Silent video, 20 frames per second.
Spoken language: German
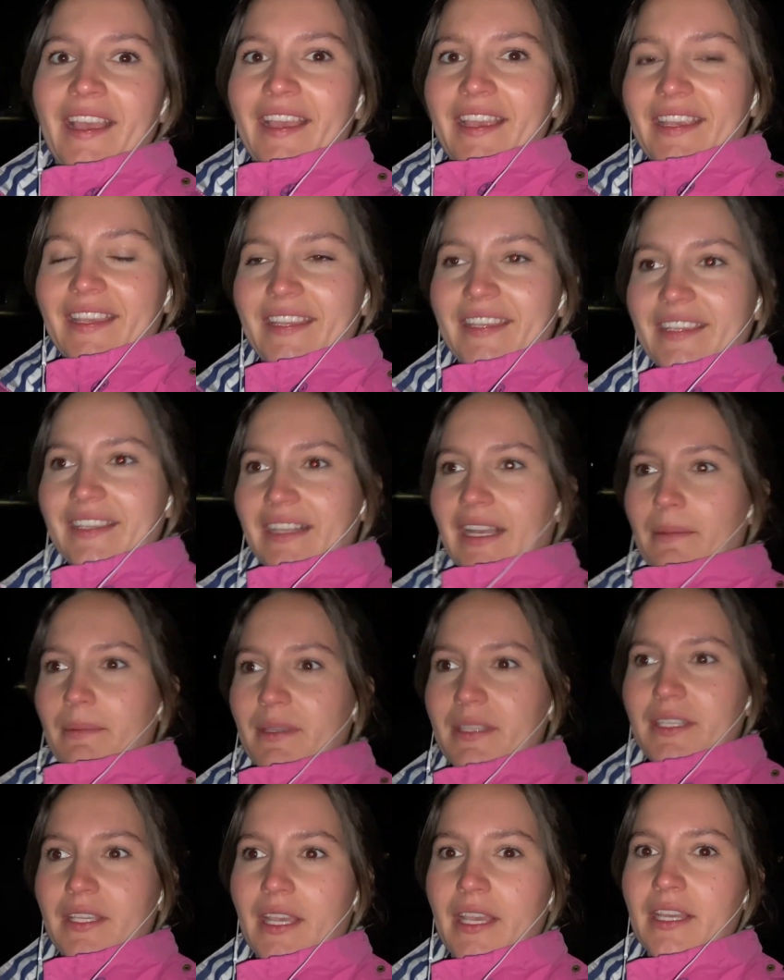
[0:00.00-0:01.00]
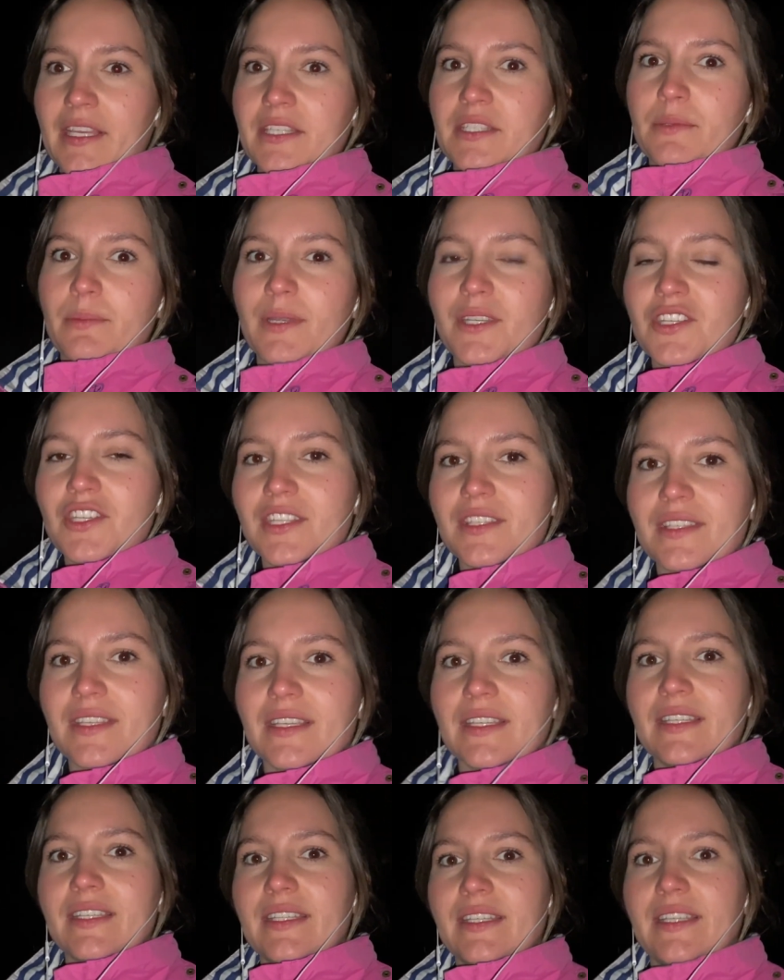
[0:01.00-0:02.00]
Ich glaube, ich switch jetzt
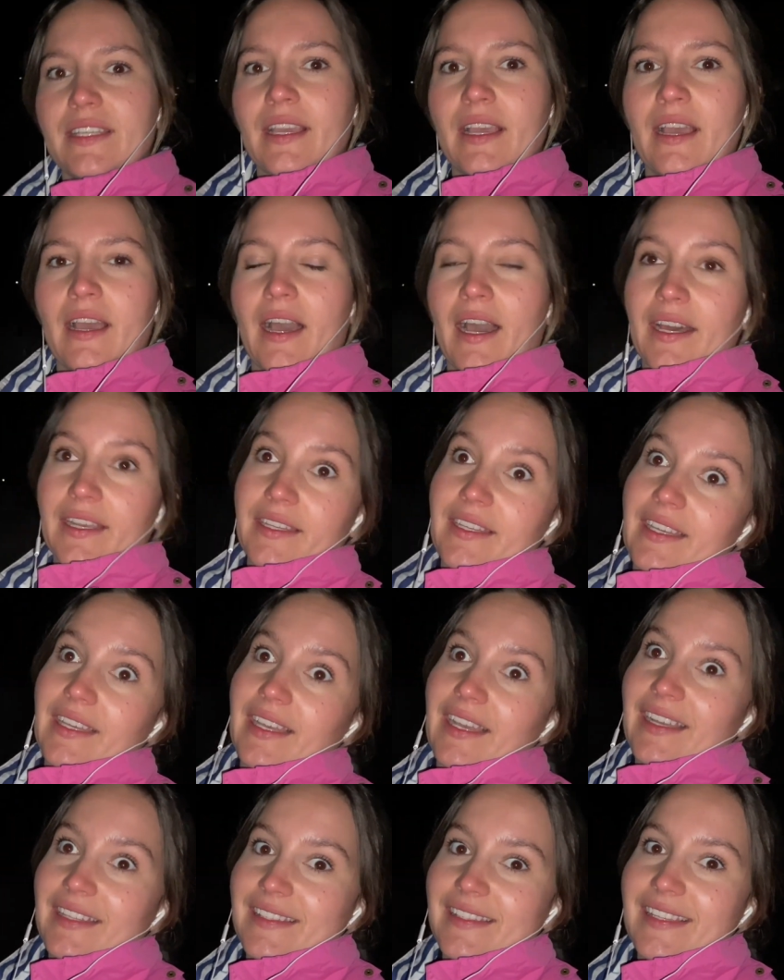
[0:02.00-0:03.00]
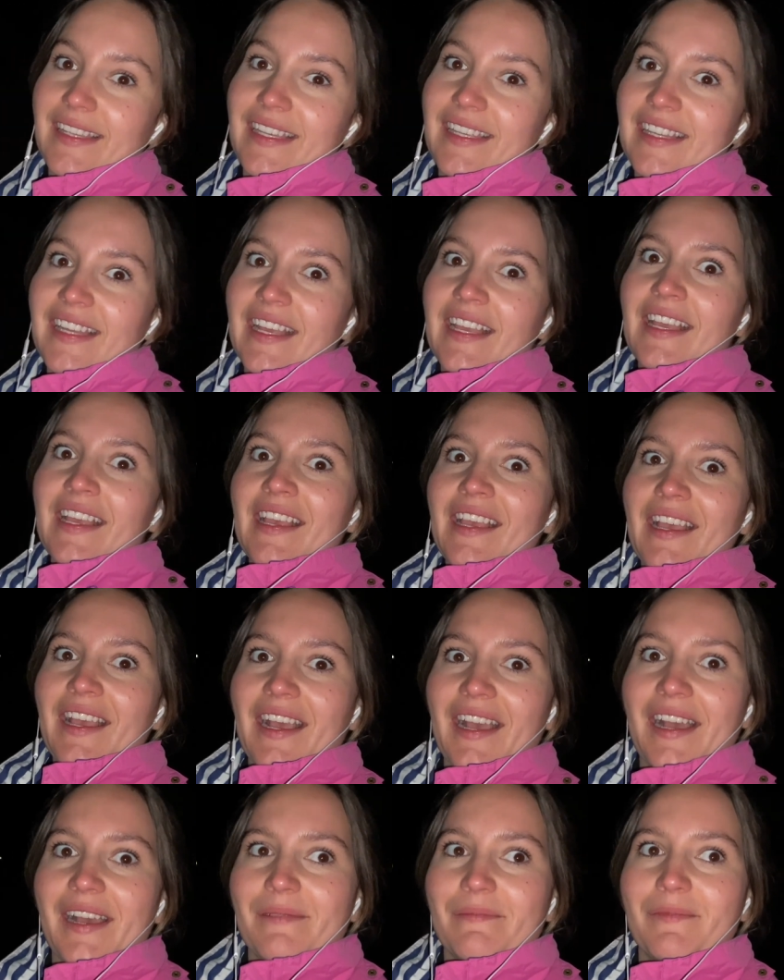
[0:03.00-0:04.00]
in die andere Ansicht,
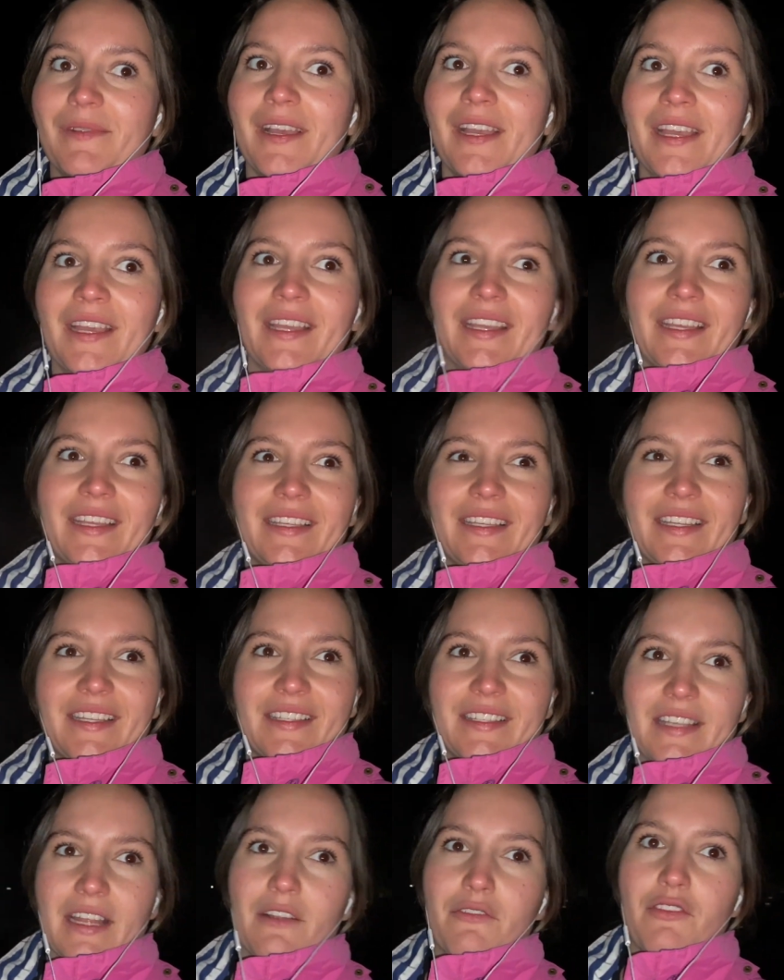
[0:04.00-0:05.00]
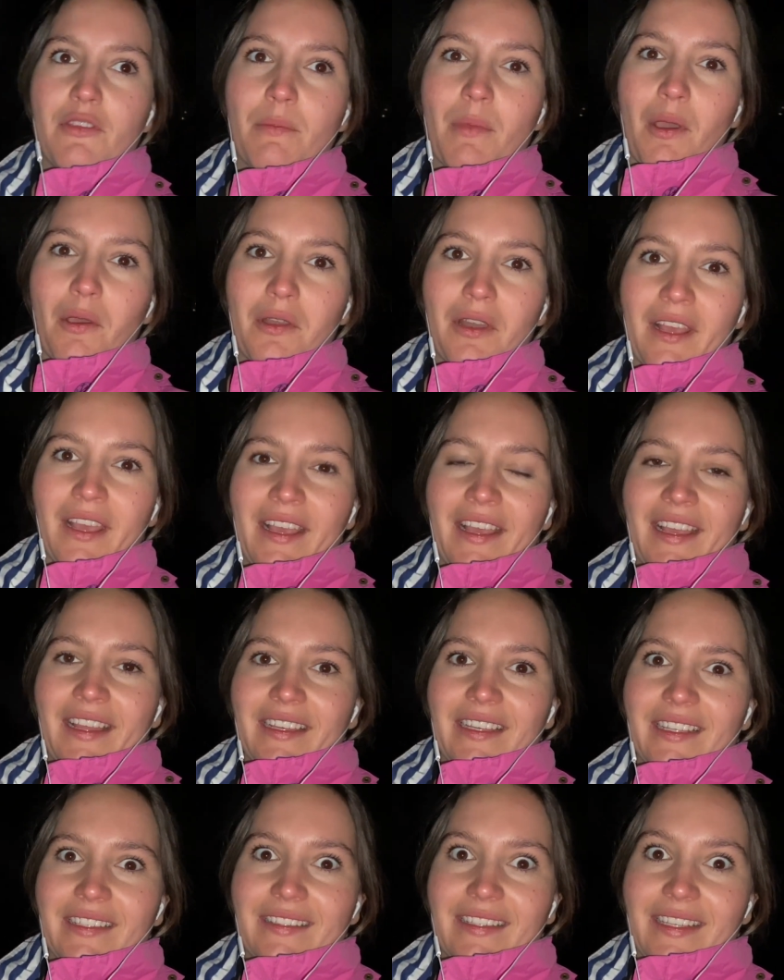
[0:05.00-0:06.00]
ähm, in den Selfie-Mode.
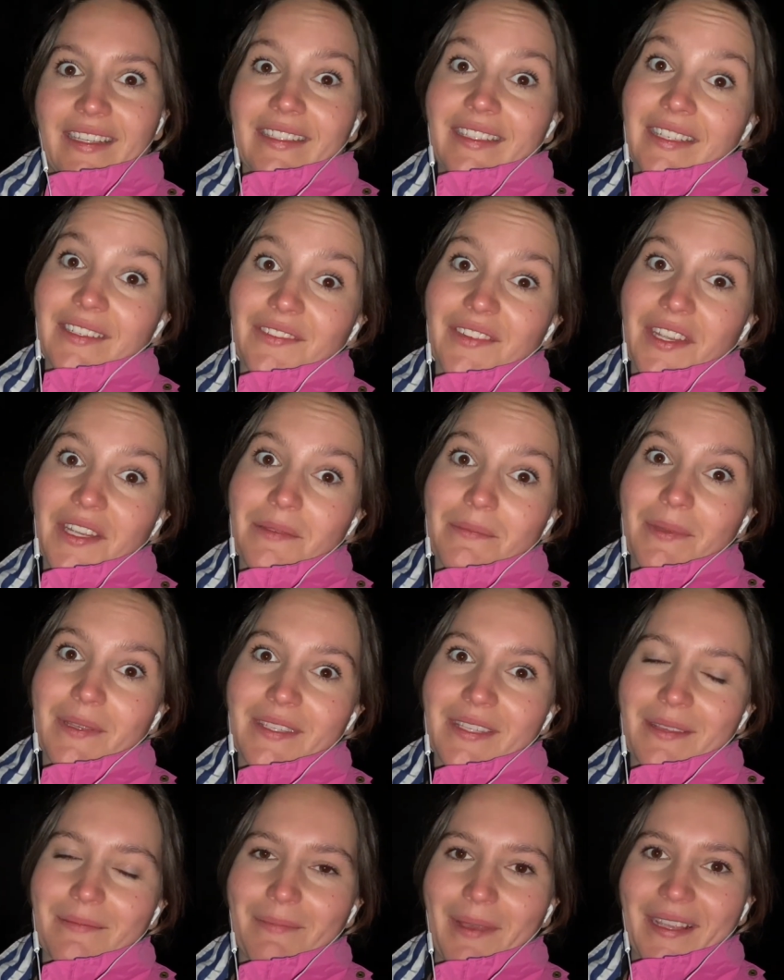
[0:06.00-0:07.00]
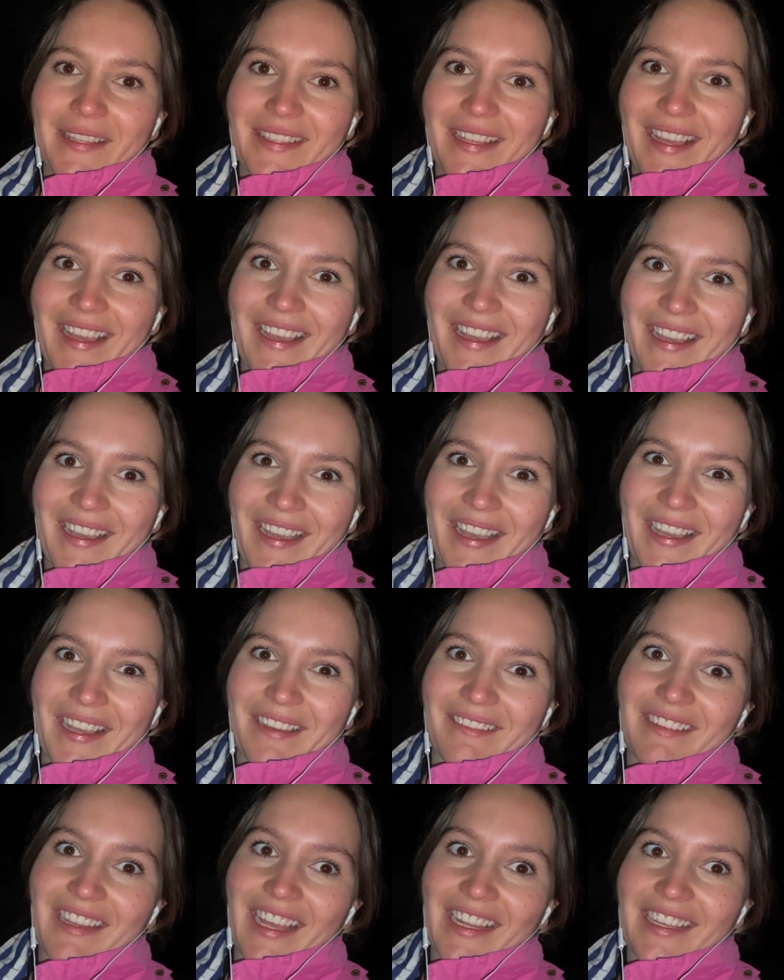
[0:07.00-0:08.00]
Da sehe ich den Weg ein bisschen besser.
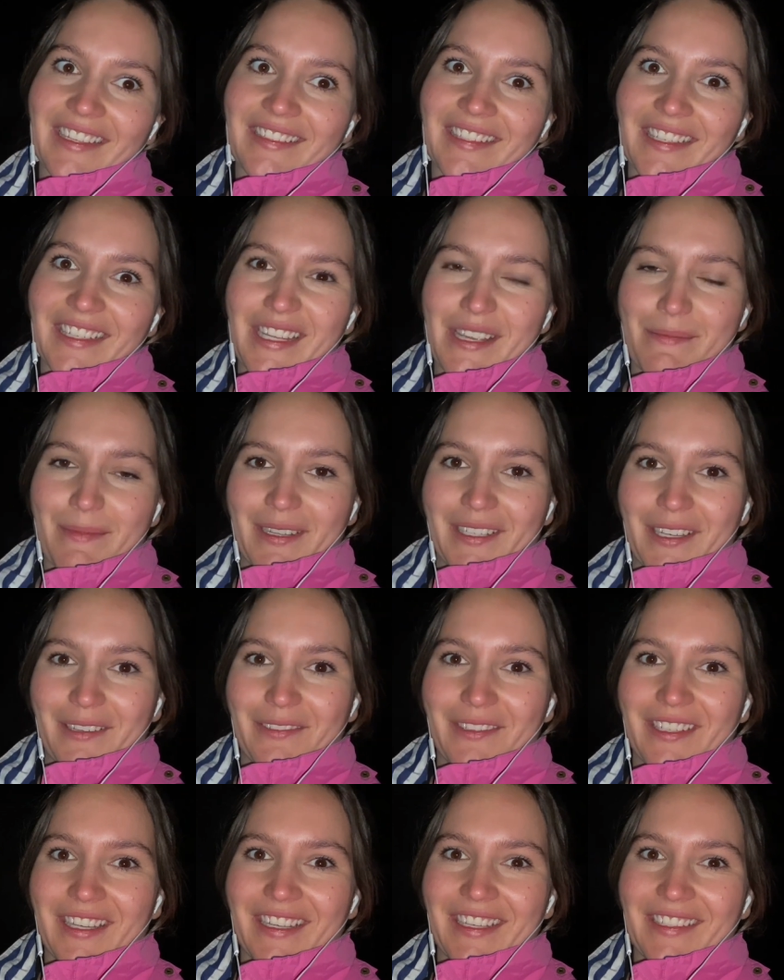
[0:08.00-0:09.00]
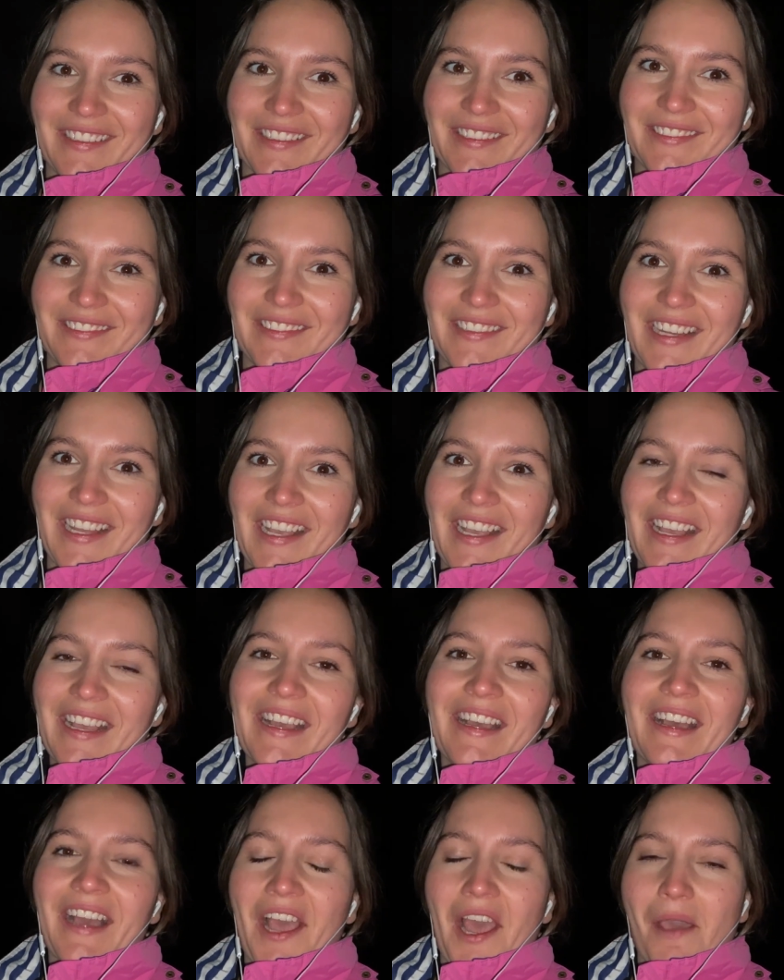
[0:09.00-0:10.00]
Äh, leider seht ihr mich dafür dann nicht so gut.
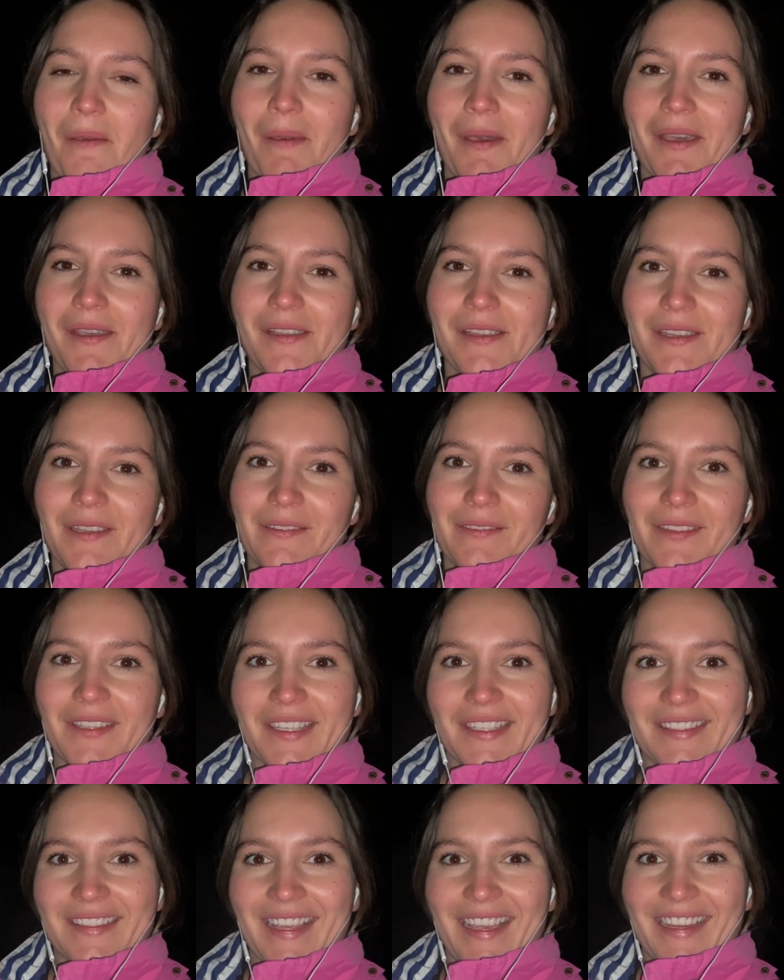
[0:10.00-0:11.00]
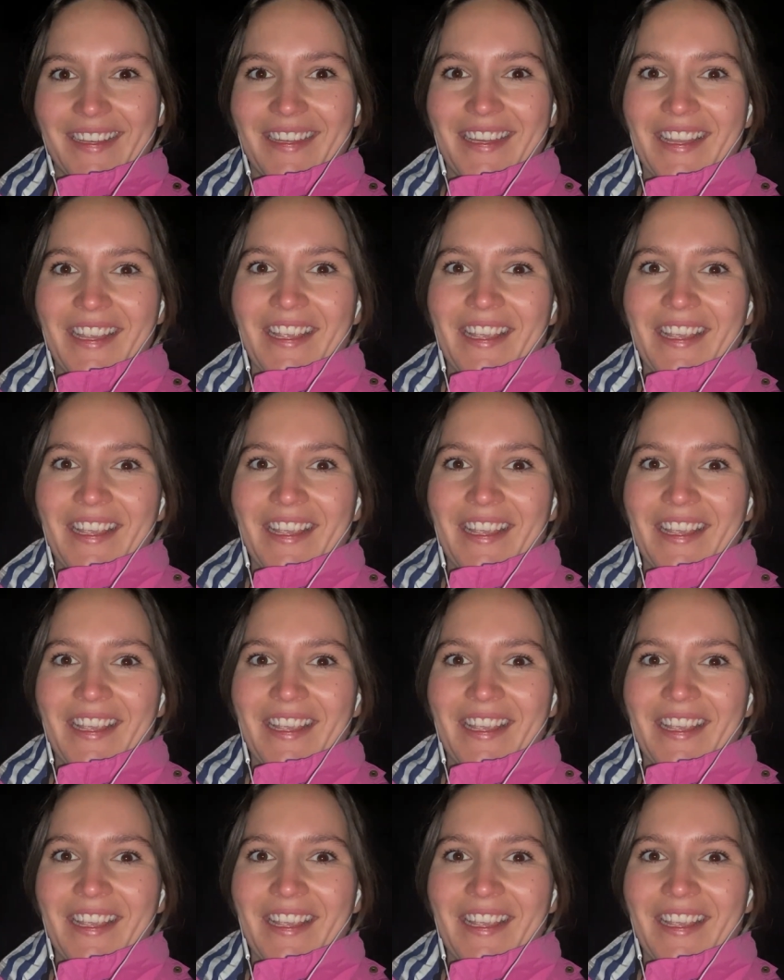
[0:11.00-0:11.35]
Aber wie gesagt,